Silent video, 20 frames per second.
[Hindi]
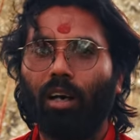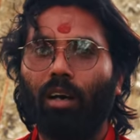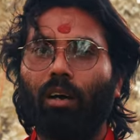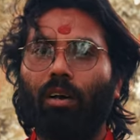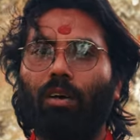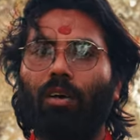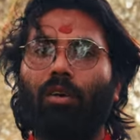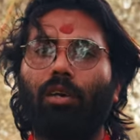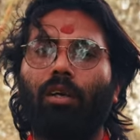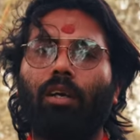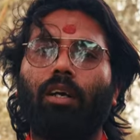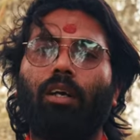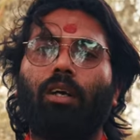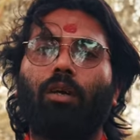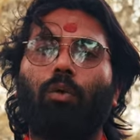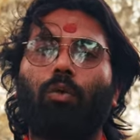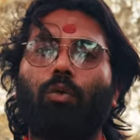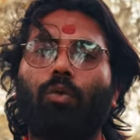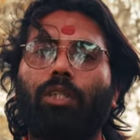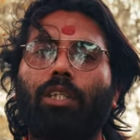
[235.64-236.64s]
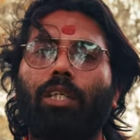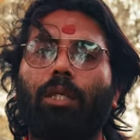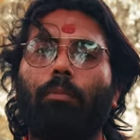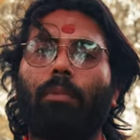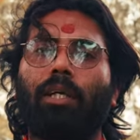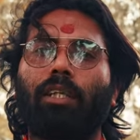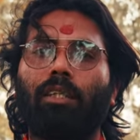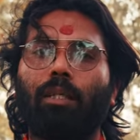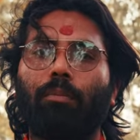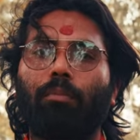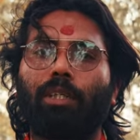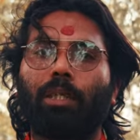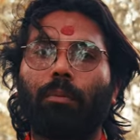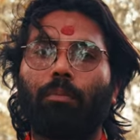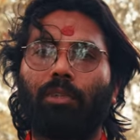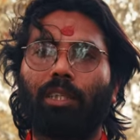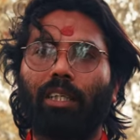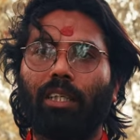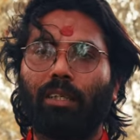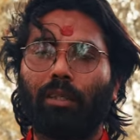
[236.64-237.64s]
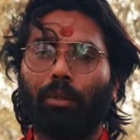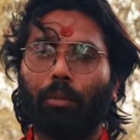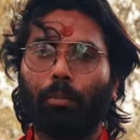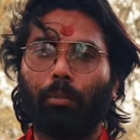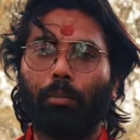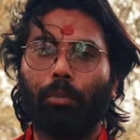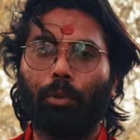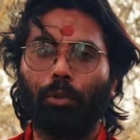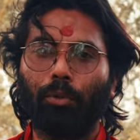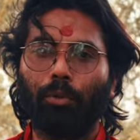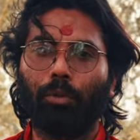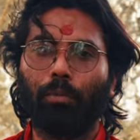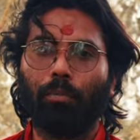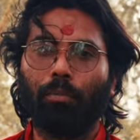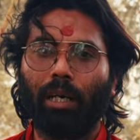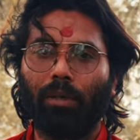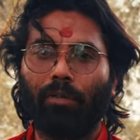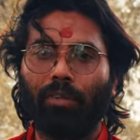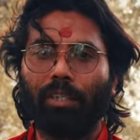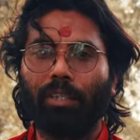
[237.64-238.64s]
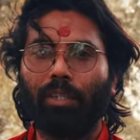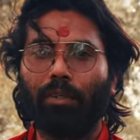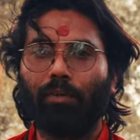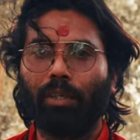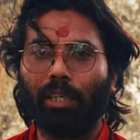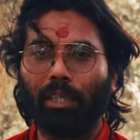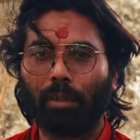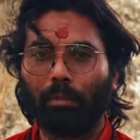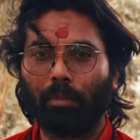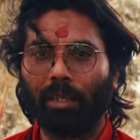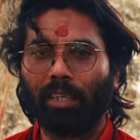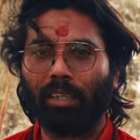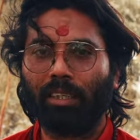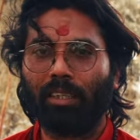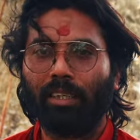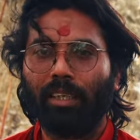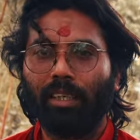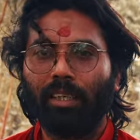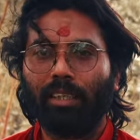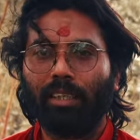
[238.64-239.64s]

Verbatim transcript: और उसके माध्यम से मुझे भूत भविष्य वर्तमान